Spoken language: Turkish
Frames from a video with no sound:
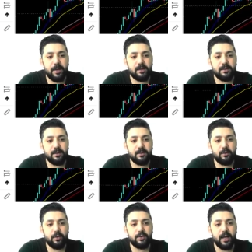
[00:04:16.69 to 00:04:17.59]
Bakın
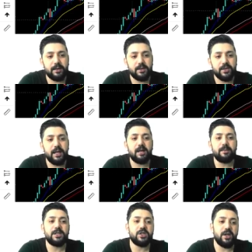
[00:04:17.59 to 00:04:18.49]
nokta atışı
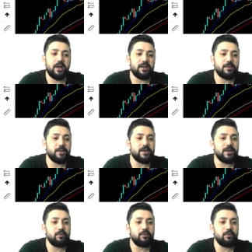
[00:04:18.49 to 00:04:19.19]
gelmiş, çalışmış,